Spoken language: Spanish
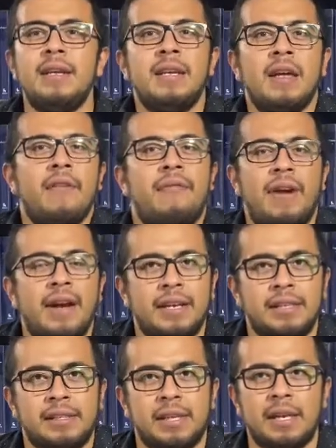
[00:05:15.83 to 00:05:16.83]
y era
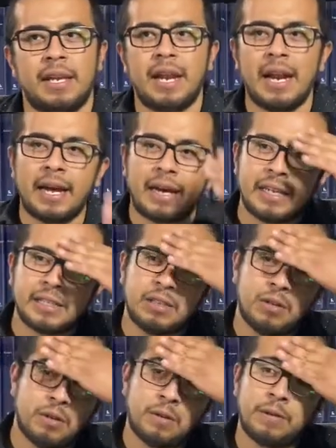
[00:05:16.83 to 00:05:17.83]
Frankenstein, era la
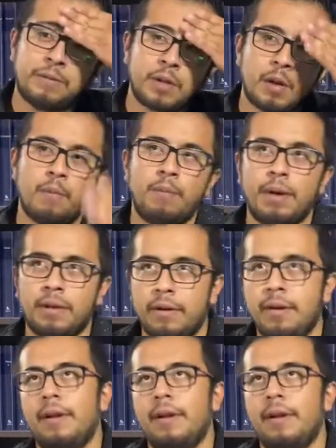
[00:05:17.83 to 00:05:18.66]
creación, perdón,